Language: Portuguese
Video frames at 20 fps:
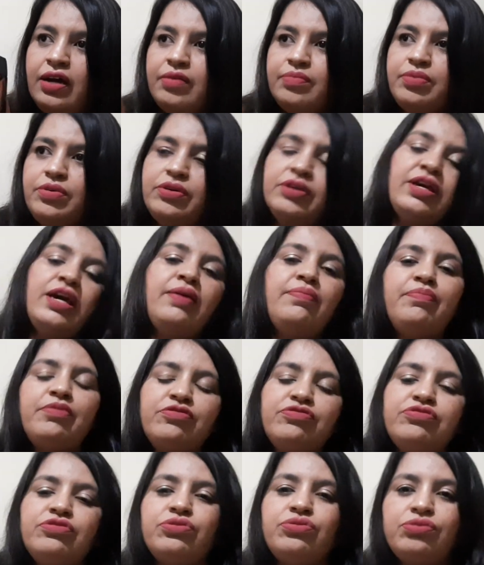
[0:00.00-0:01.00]
porque pro
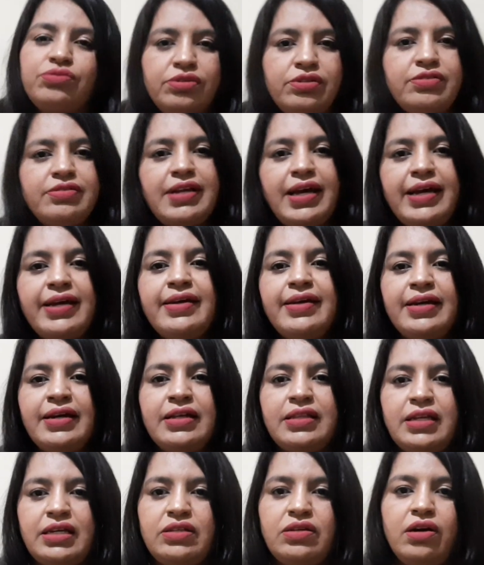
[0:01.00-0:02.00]
futuro, né,
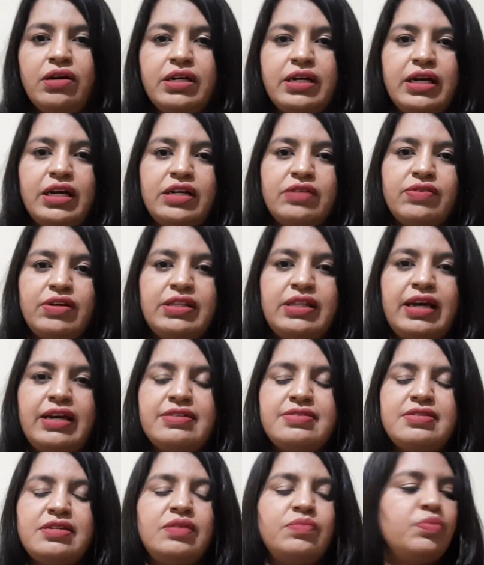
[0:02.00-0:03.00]
tá trocando. Até
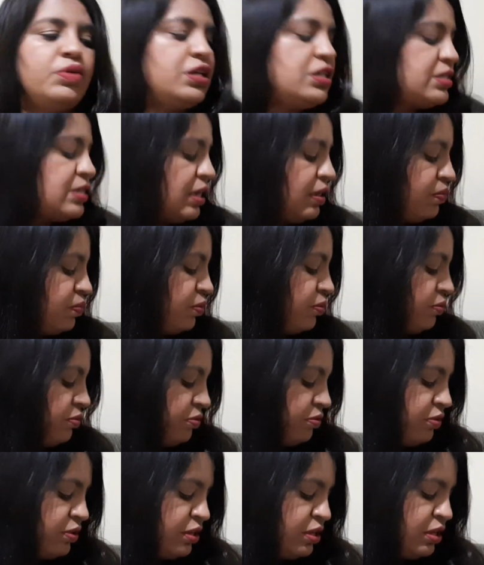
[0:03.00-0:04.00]
assim, por
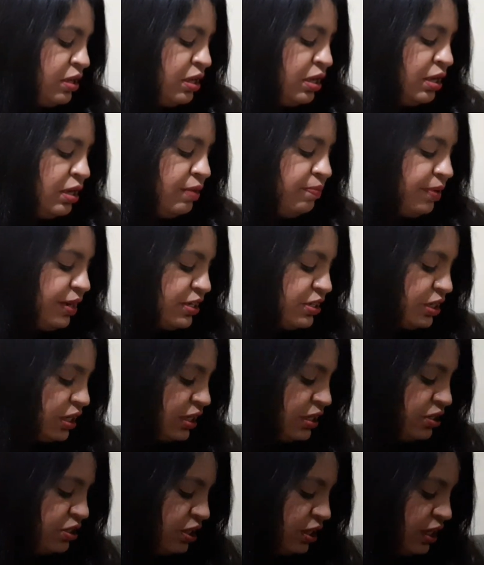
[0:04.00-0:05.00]
exemplo, pra
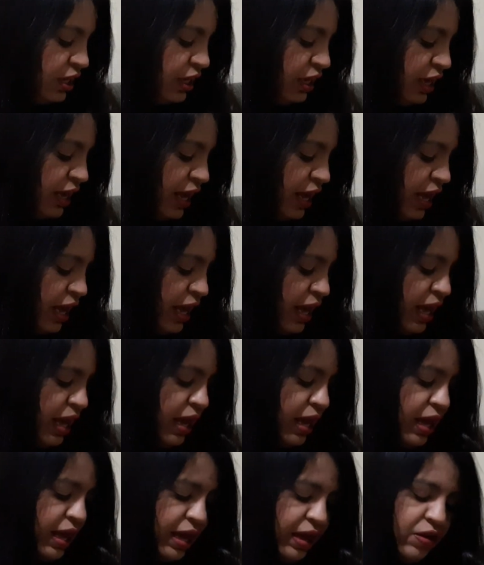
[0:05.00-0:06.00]
gente que
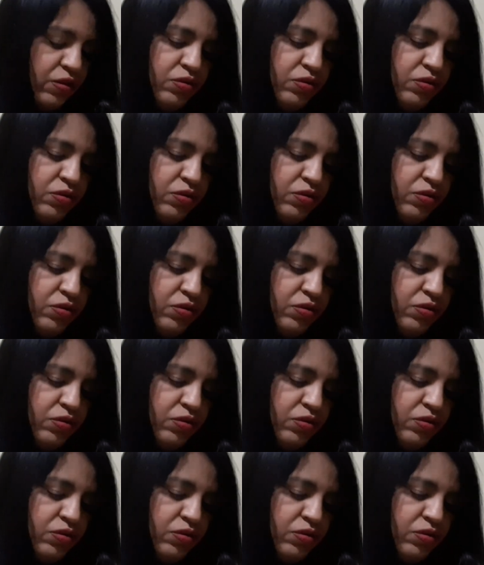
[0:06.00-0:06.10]
é